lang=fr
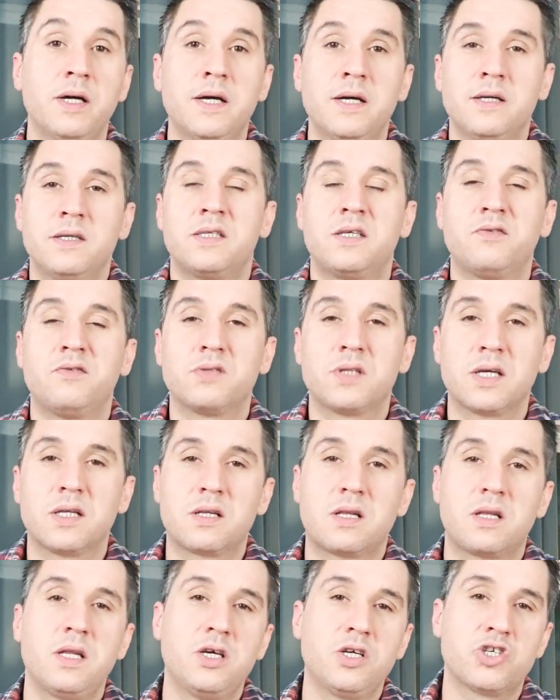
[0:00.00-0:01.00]
Si vous
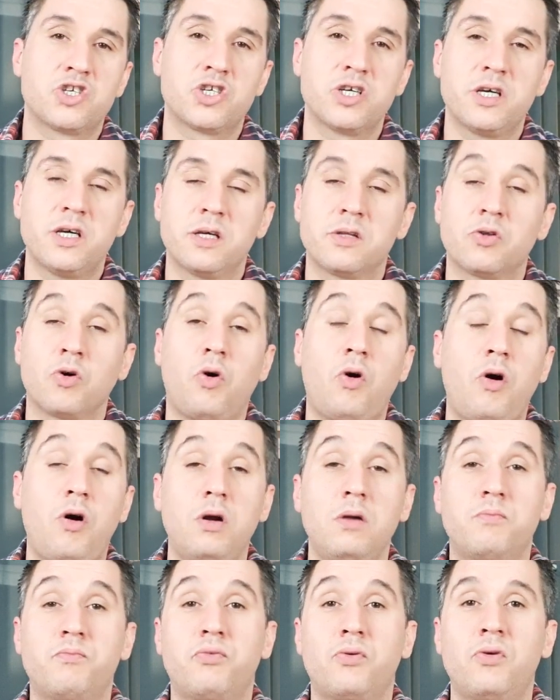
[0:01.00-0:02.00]
êtes léger,
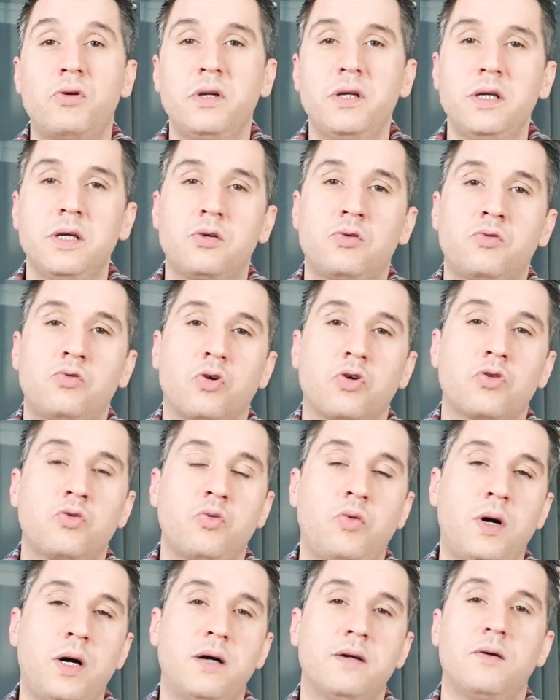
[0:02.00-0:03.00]
drôle, poli,
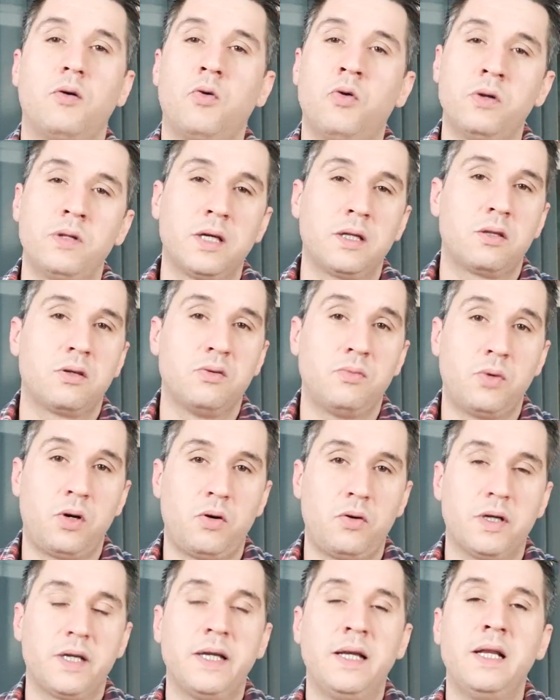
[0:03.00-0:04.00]
courtois,
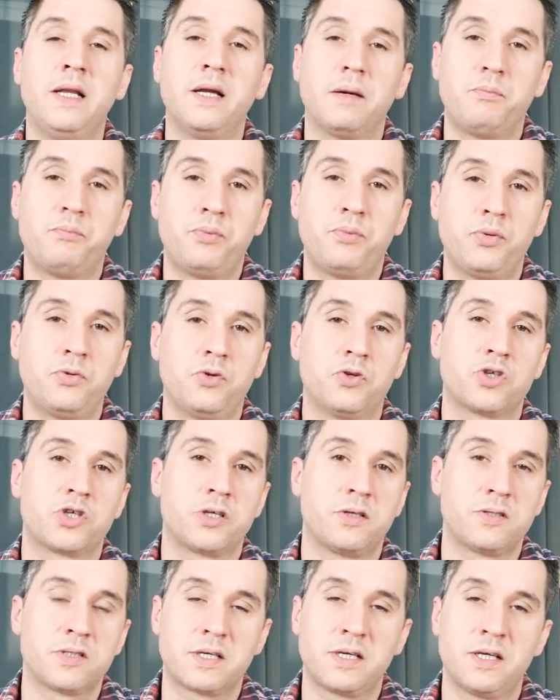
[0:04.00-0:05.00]
honnêtement, il y a peu de
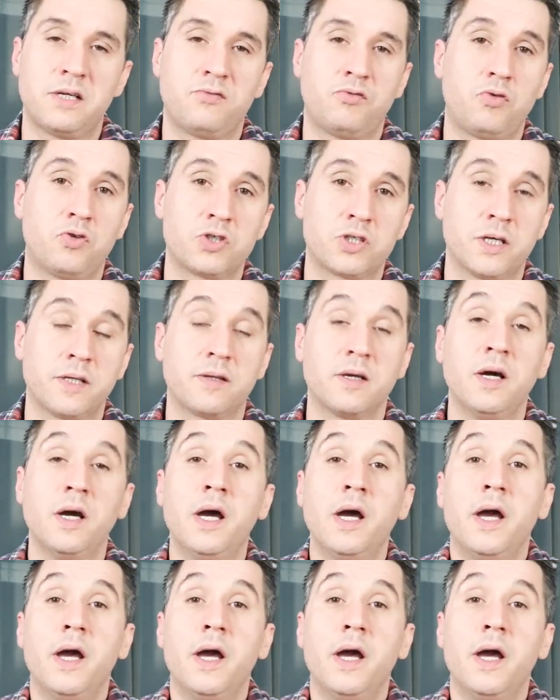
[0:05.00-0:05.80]
chances qu'elle vous rejette.